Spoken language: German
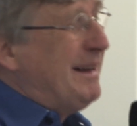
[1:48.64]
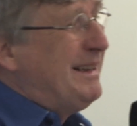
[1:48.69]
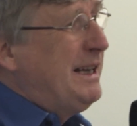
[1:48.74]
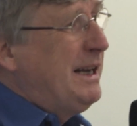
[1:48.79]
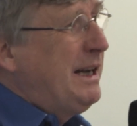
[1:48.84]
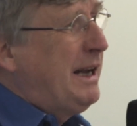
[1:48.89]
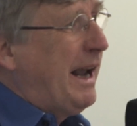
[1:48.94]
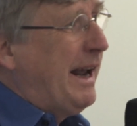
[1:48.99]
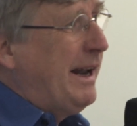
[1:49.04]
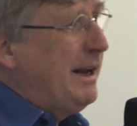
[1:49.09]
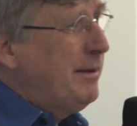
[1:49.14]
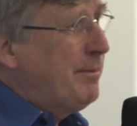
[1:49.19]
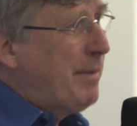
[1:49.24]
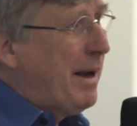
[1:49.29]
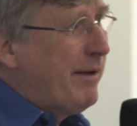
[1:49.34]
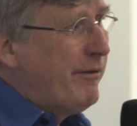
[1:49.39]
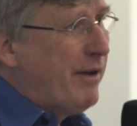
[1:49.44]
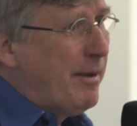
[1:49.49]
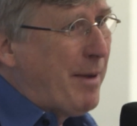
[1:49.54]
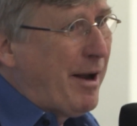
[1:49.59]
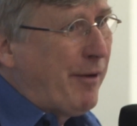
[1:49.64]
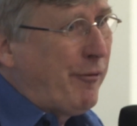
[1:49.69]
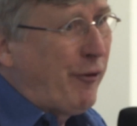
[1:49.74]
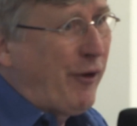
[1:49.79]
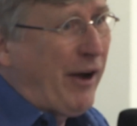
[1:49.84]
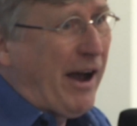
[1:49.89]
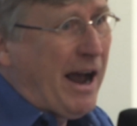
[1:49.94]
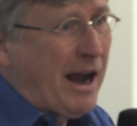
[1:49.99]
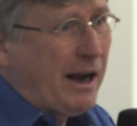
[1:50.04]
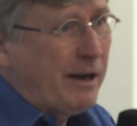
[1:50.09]
Die kennt man, wenn man
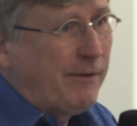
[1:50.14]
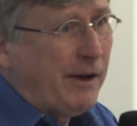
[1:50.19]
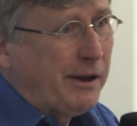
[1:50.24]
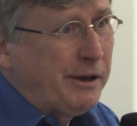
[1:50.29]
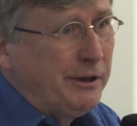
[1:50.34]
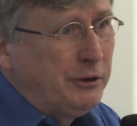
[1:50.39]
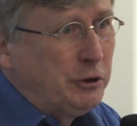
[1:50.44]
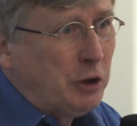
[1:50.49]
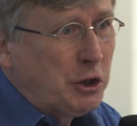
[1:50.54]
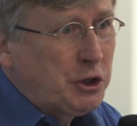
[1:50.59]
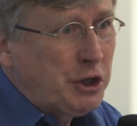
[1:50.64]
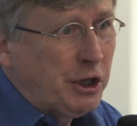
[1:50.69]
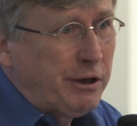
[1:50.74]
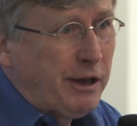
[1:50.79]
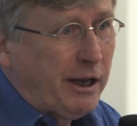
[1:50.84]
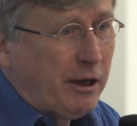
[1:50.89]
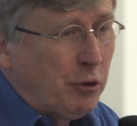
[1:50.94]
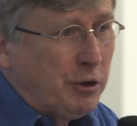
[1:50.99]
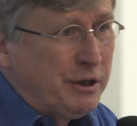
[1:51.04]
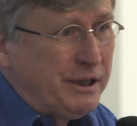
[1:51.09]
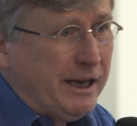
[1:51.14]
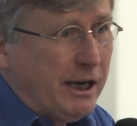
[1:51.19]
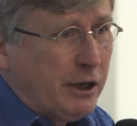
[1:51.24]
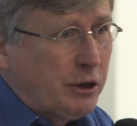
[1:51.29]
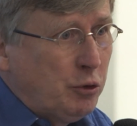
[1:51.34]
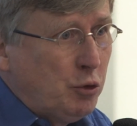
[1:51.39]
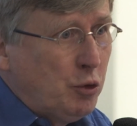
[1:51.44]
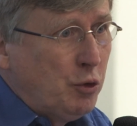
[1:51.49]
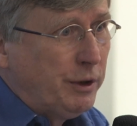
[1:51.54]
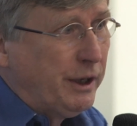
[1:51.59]
fragt, was in Deutschland
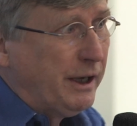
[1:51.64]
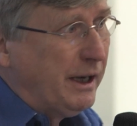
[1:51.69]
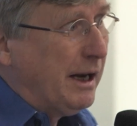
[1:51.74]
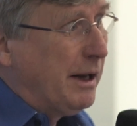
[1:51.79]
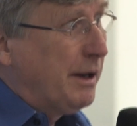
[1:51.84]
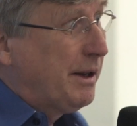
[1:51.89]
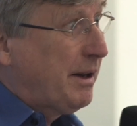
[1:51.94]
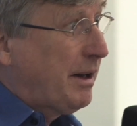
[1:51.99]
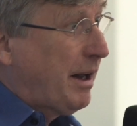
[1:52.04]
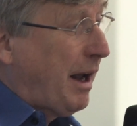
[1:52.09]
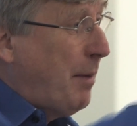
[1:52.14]
Sekundärtugenden ist.